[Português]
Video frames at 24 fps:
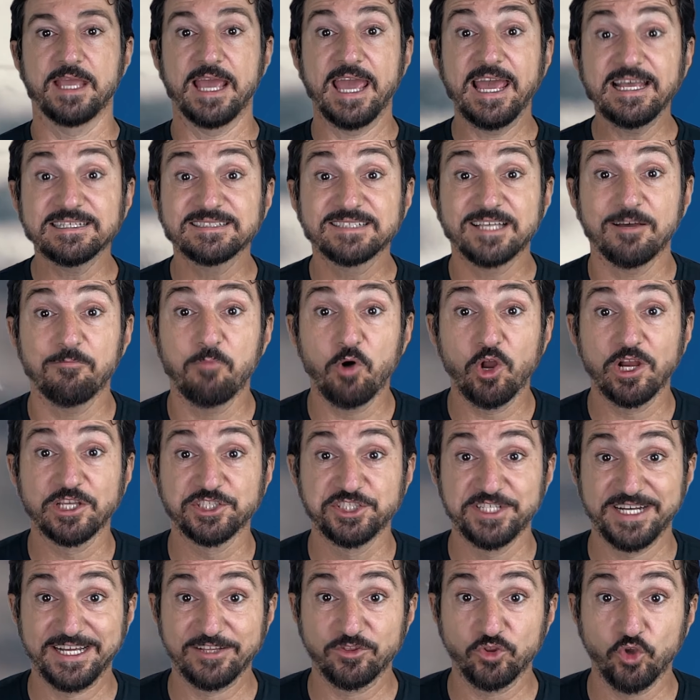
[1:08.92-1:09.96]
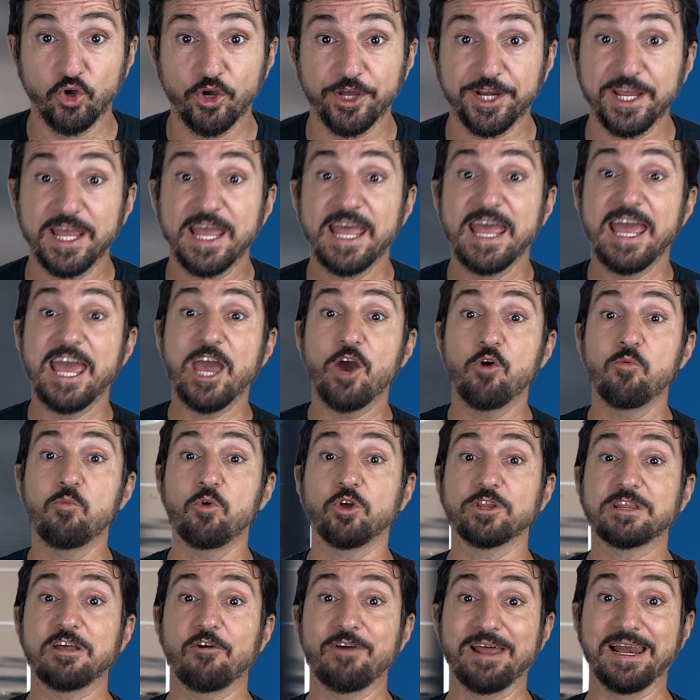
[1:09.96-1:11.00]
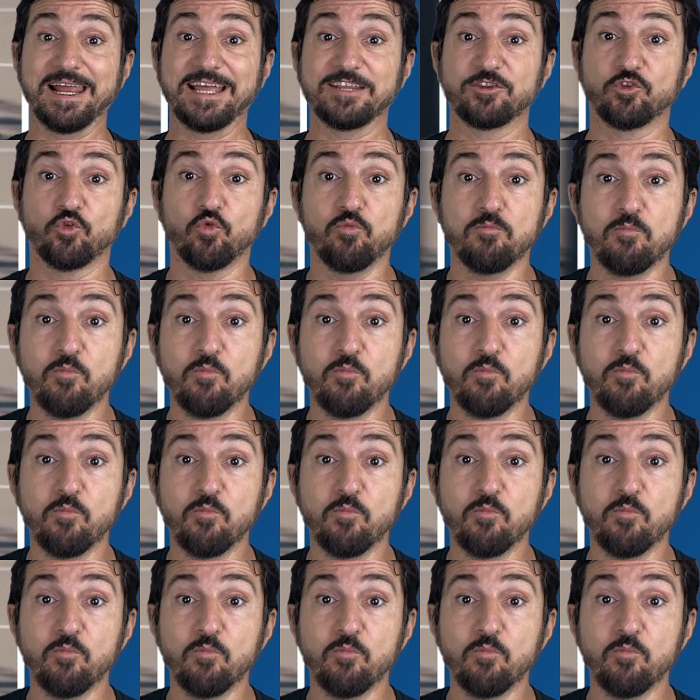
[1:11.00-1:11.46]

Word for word: Essa bola giratória é um modal elétrico